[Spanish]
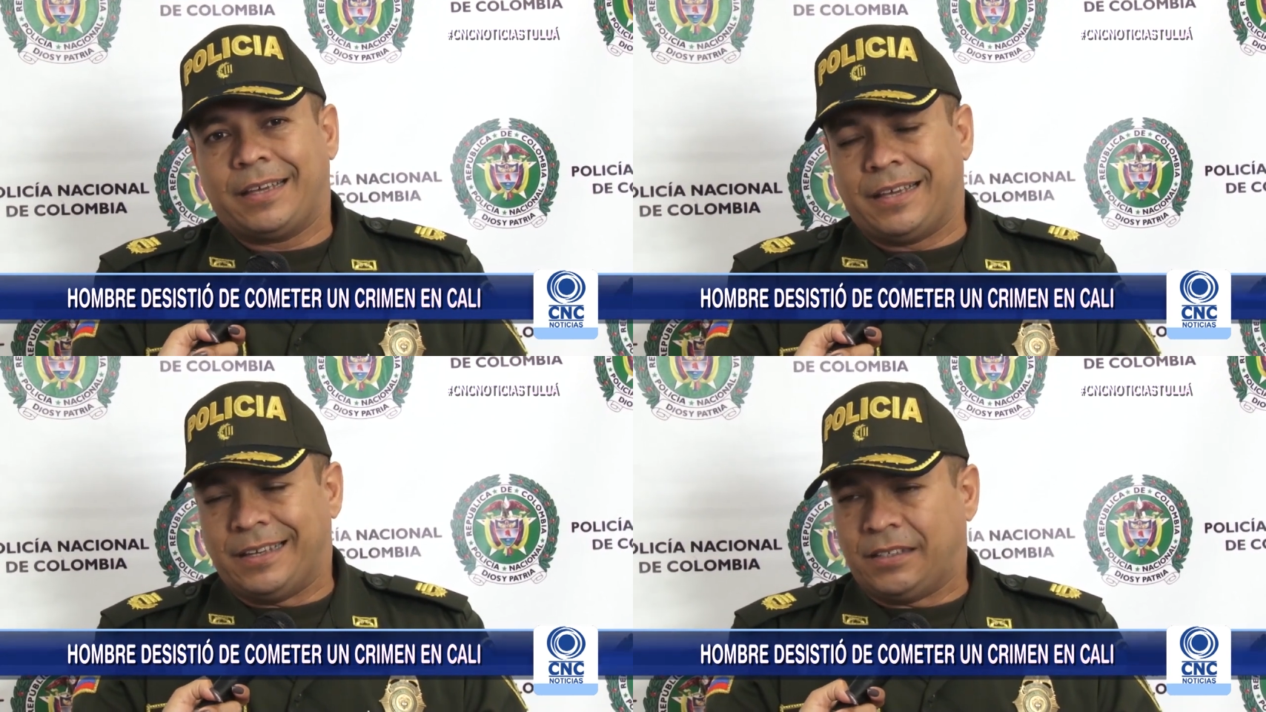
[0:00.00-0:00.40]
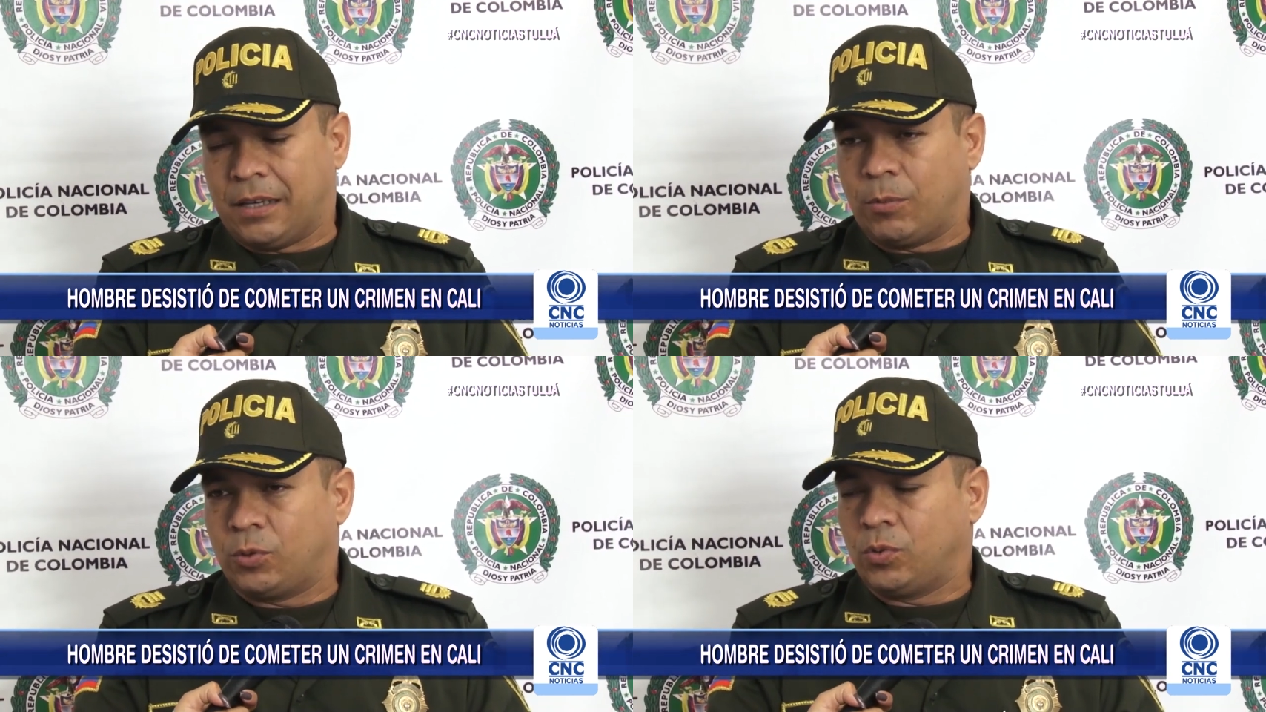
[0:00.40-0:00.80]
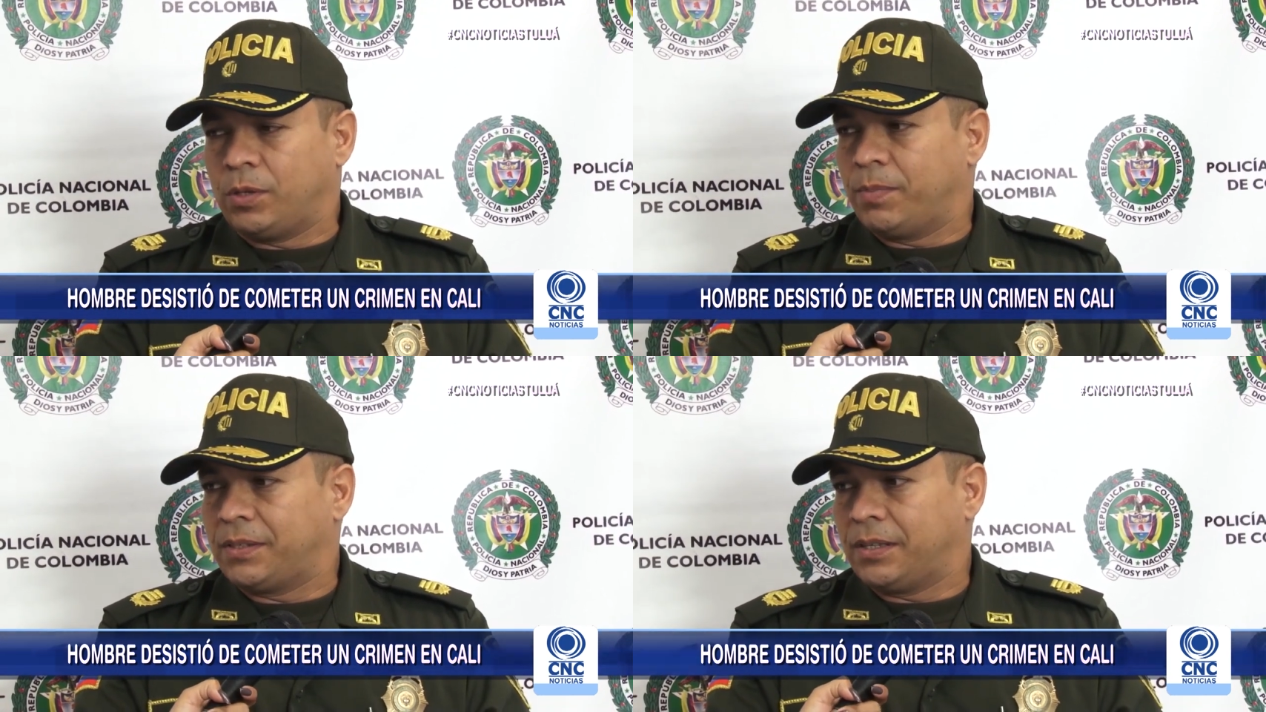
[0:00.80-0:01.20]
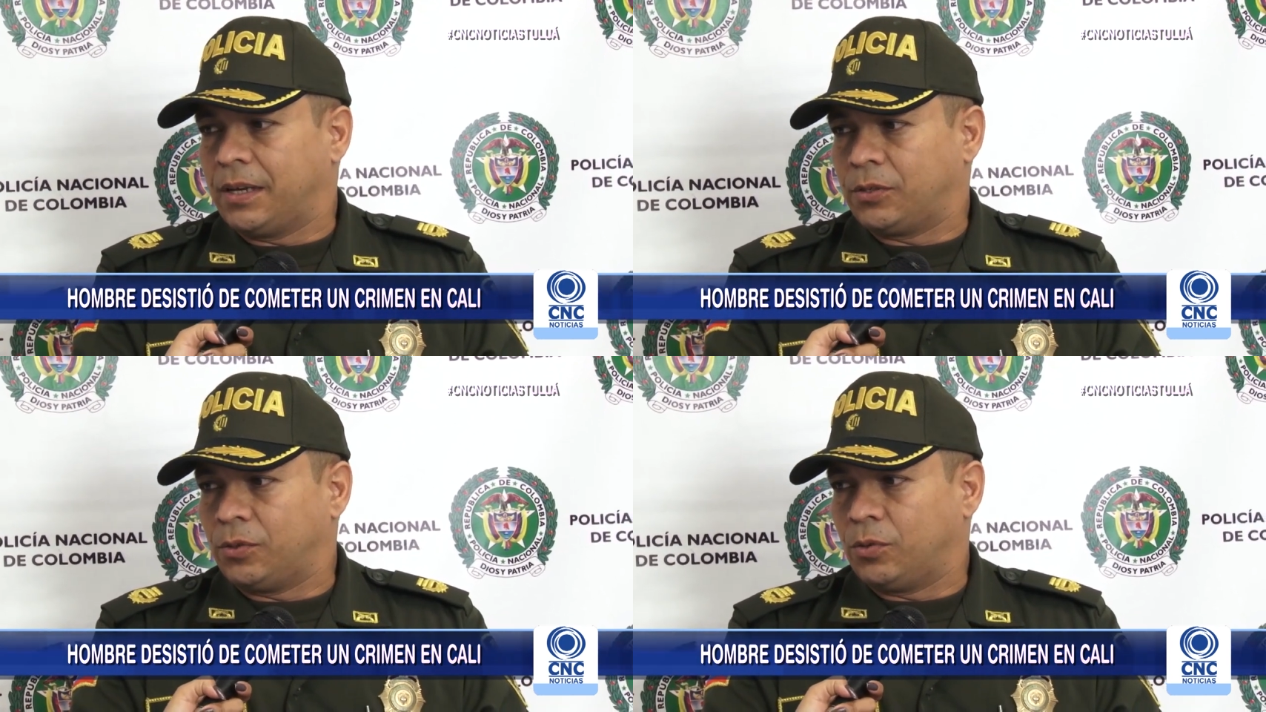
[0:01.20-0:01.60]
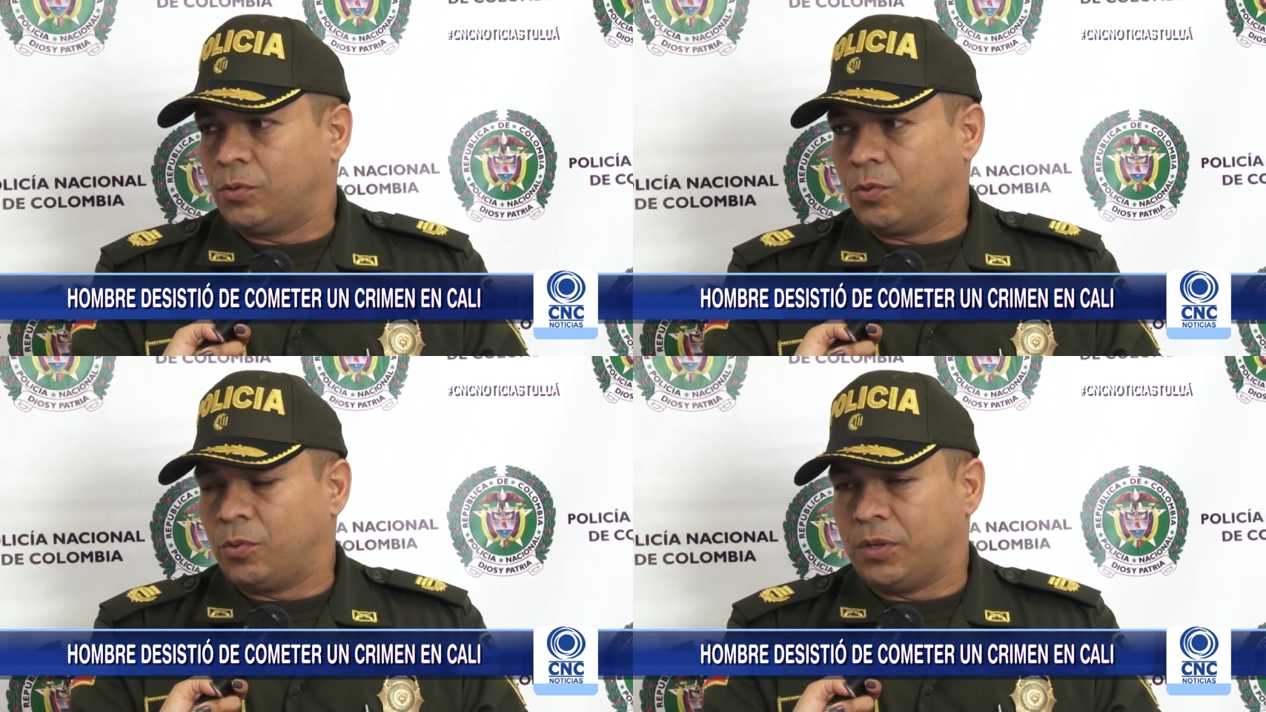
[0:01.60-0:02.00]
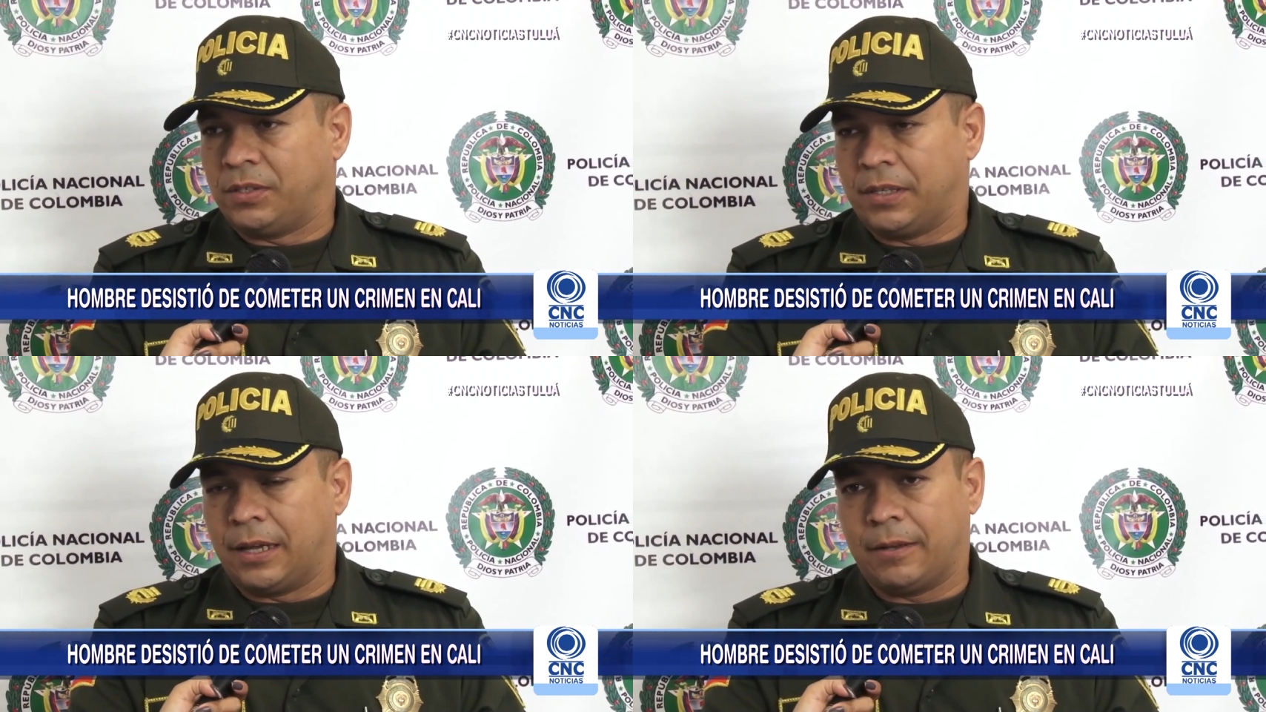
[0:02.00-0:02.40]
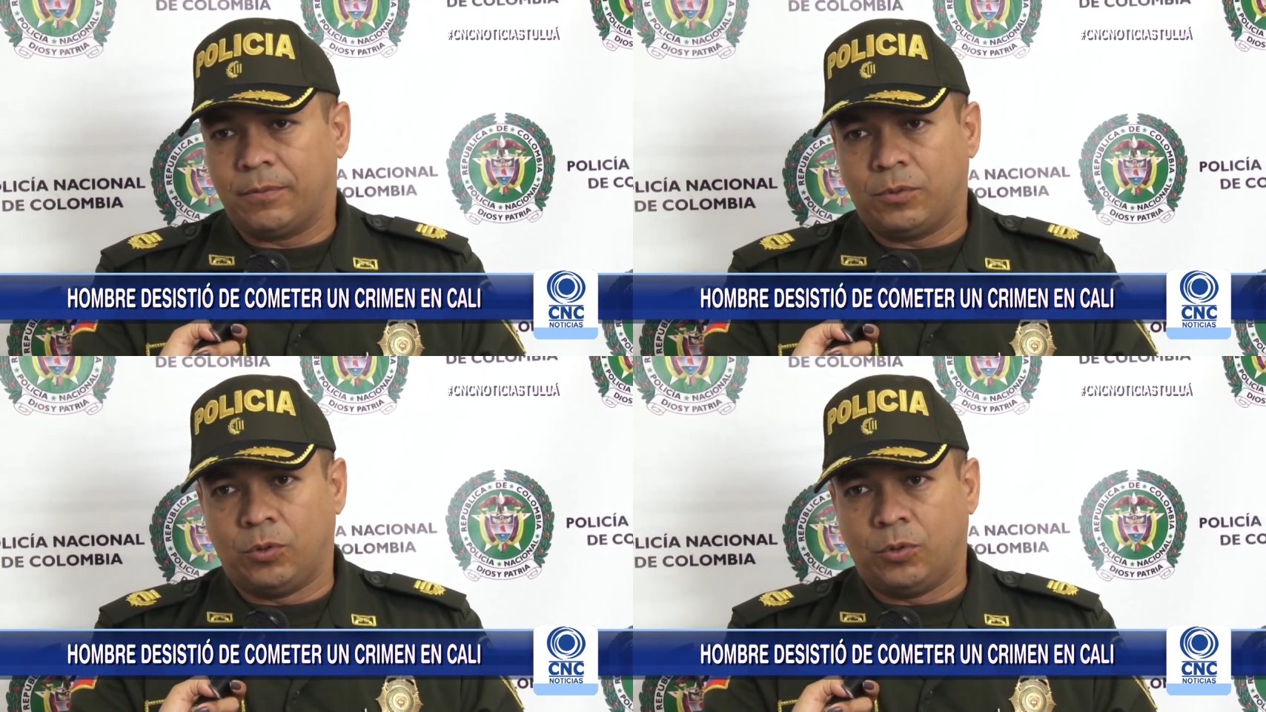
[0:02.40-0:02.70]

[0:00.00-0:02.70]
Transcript: iniciamos una investigación judicial